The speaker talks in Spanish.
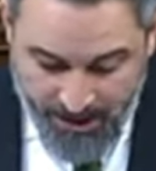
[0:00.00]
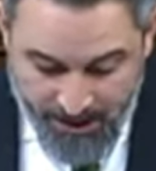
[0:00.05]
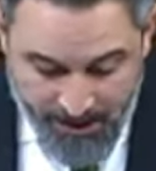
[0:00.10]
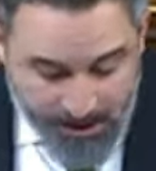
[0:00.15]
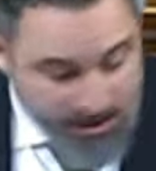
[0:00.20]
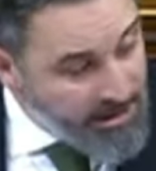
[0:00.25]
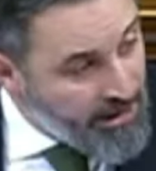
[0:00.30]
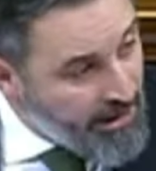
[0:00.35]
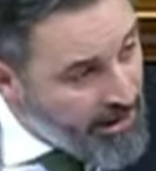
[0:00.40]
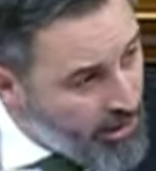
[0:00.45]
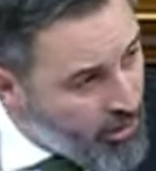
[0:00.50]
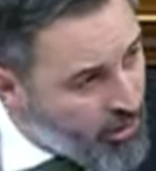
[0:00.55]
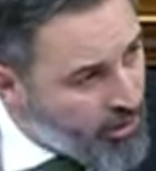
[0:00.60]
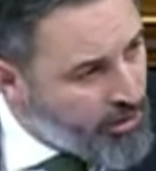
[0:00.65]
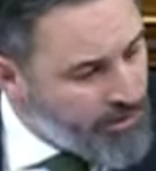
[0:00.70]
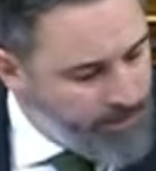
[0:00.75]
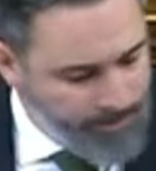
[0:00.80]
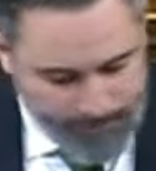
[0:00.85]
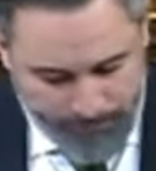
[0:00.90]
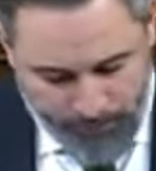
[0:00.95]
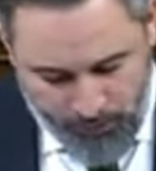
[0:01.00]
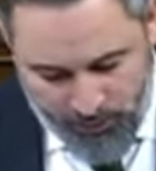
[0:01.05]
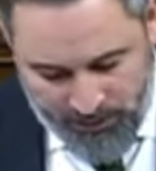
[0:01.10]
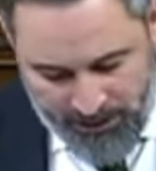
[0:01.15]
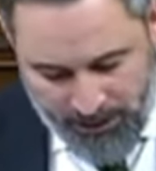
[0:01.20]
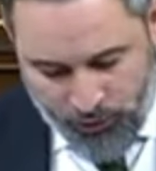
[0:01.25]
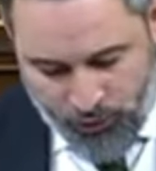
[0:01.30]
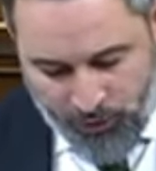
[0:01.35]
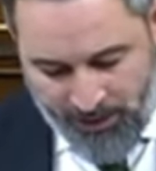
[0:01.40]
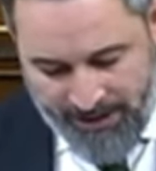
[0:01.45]
Y sigue hoy, por lo
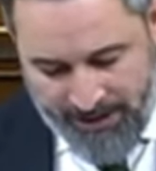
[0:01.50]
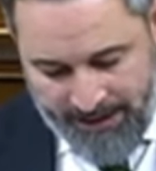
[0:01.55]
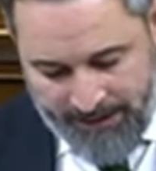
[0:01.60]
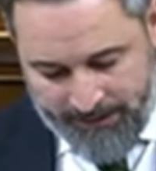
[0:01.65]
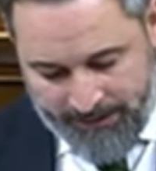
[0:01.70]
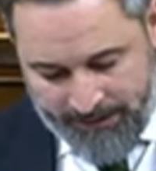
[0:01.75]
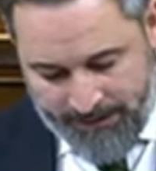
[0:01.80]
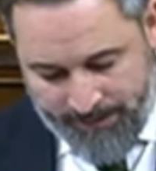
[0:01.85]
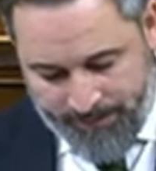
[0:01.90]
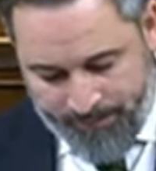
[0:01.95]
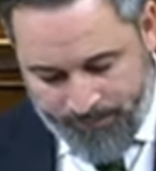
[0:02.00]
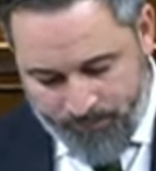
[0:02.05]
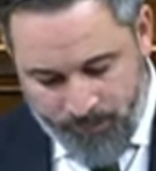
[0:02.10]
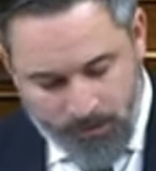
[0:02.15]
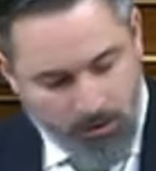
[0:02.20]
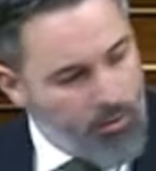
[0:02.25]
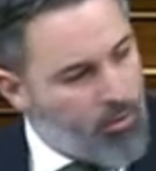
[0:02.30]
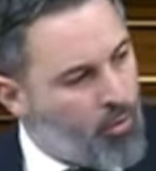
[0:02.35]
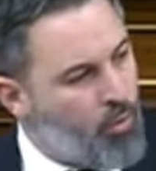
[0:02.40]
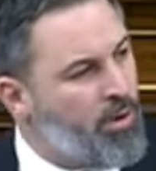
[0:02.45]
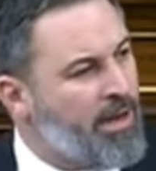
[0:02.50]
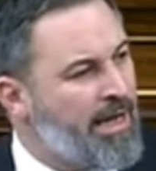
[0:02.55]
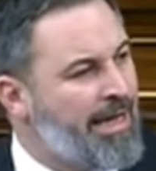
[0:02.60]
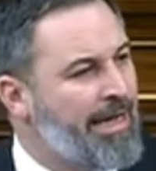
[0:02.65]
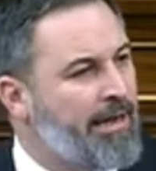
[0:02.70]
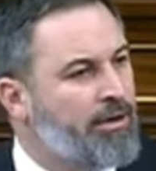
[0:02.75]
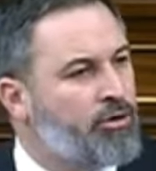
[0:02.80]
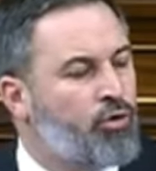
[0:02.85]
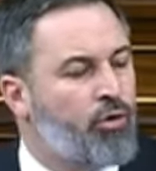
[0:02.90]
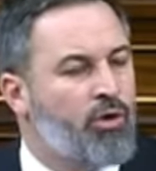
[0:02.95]
tanto, adelante un gran
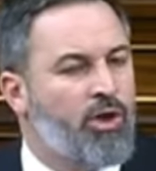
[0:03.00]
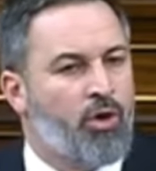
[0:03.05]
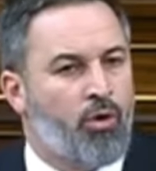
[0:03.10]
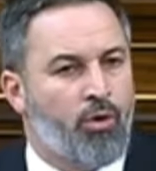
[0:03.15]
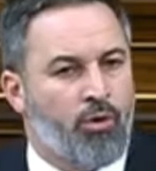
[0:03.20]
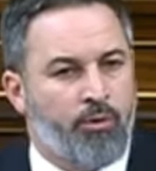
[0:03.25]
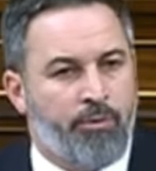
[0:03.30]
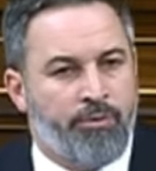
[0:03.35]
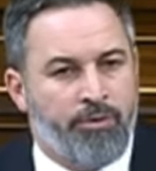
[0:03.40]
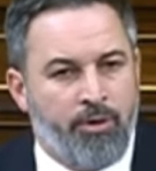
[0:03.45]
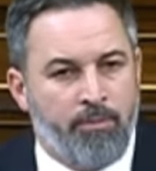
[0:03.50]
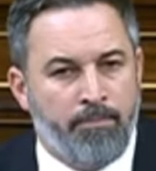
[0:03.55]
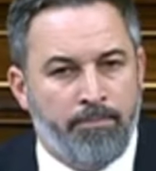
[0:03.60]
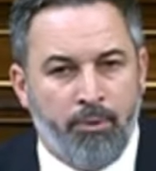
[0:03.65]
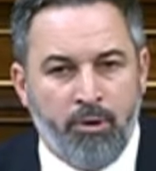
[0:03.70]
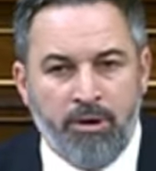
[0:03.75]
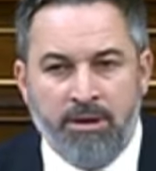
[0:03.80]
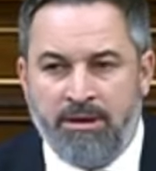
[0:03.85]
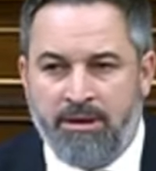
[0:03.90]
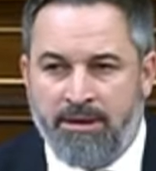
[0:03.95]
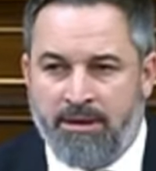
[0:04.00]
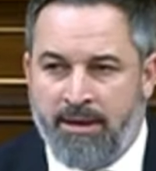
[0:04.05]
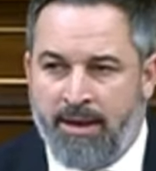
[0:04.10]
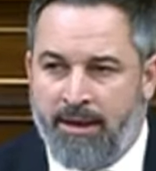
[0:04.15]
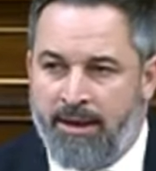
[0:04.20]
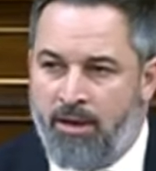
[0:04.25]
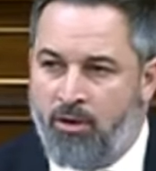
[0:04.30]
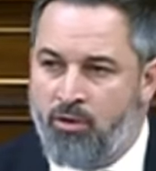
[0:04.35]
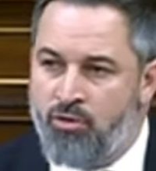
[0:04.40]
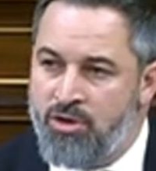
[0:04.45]
acto de corrupción política
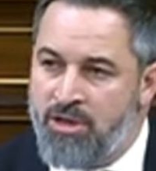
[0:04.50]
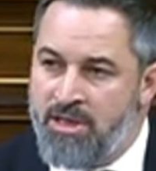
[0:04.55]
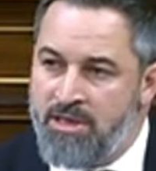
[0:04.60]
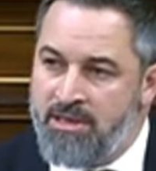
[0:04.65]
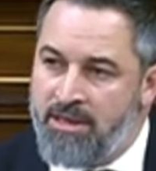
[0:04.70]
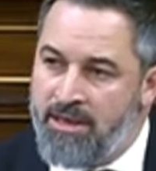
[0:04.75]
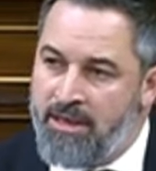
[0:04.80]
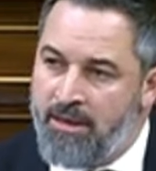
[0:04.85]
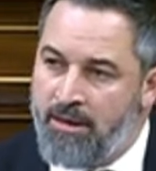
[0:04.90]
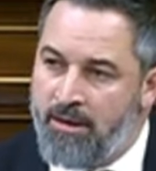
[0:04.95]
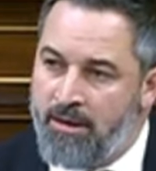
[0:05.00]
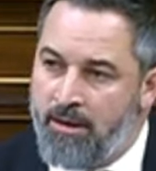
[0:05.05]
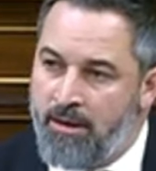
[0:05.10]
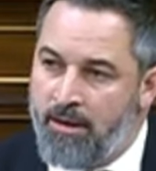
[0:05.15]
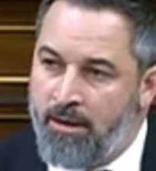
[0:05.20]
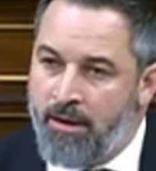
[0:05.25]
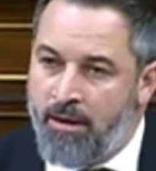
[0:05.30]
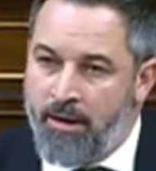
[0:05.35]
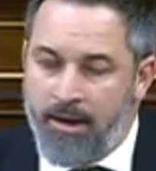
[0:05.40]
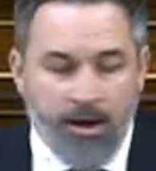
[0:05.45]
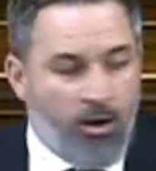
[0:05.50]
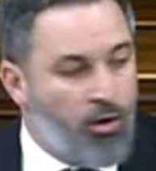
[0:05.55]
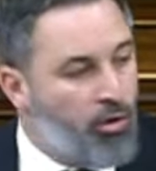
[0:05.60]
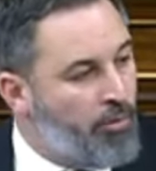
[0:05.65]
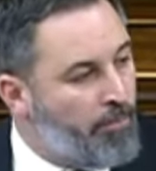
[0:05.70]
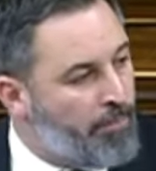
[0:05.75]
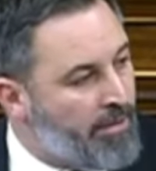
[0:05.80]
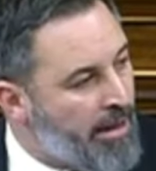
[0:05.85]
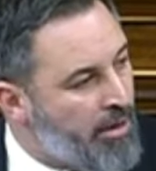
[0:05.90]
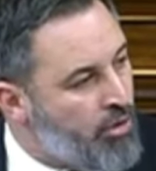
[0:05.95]
que consiste en
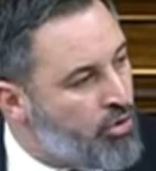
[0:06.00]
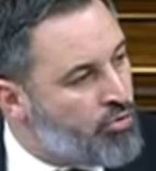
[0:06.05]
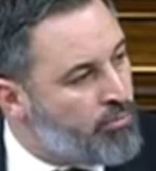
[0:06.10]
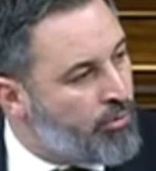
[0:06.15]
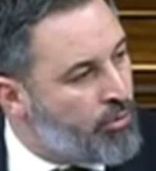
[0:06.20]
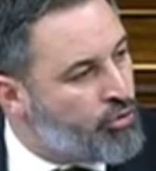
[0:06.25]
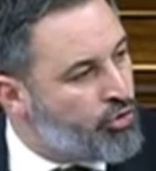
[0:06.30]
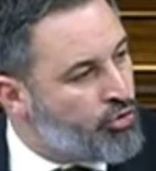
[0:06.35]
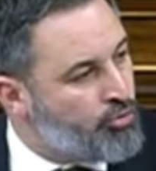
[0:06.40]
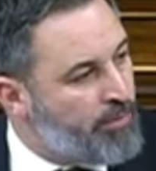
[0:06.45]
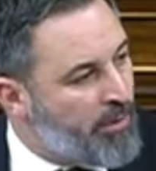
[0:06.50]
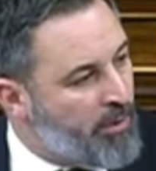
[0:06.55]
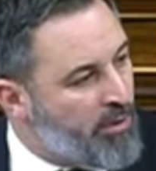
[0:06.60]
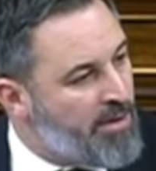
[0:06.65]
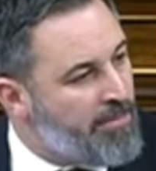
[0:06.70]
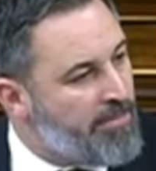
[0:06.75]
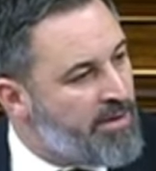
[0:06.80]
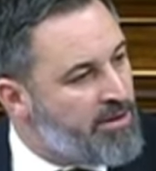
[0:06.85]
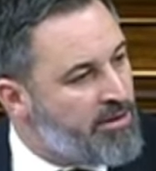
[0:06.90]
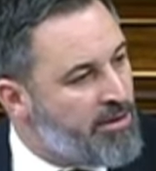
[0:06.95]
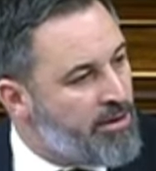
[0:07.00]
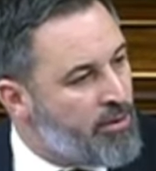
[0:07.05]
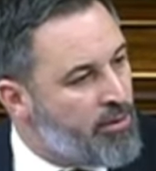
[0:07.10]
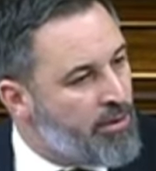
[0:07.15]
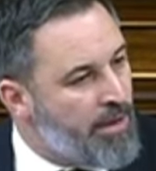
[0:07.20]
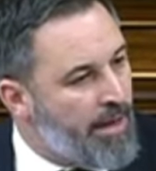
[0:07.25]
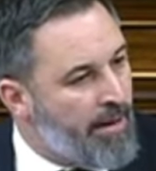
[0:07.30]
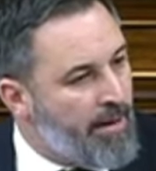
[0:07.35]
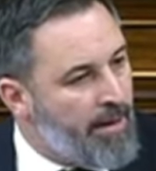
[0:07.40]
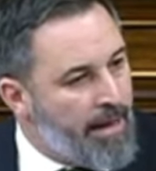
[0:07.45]
comprar los votos para una
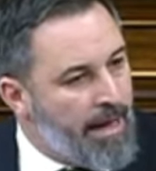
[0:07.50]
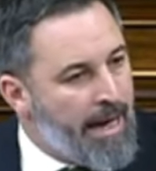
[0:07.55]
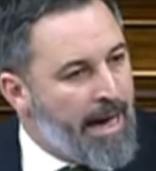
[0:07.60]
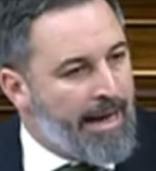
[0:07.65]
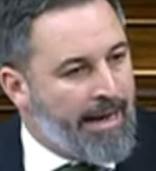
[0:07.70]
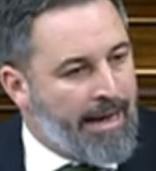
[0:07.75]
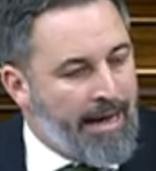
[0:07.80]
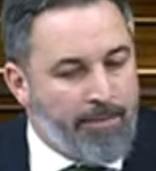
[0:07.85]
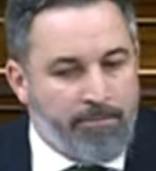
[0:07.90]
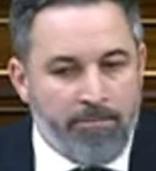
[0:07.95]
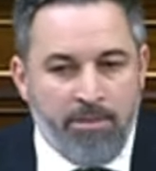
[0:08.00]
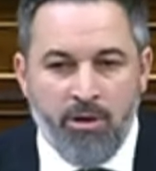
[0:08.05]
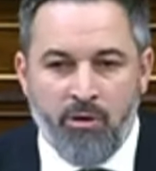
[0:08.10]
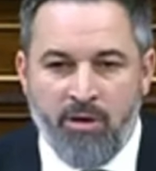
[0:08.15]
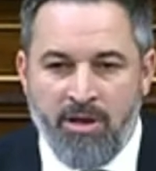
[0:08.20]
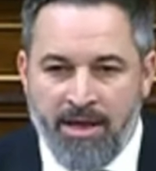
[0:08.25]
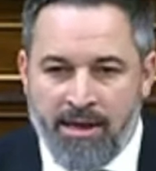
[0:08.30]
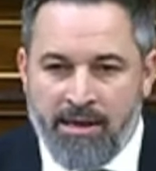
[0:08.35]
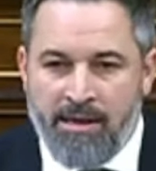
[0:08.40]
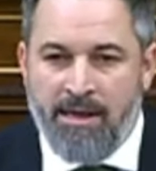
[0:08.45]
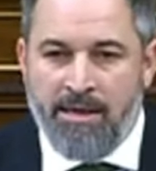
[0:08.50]
investidura a cambio de dar la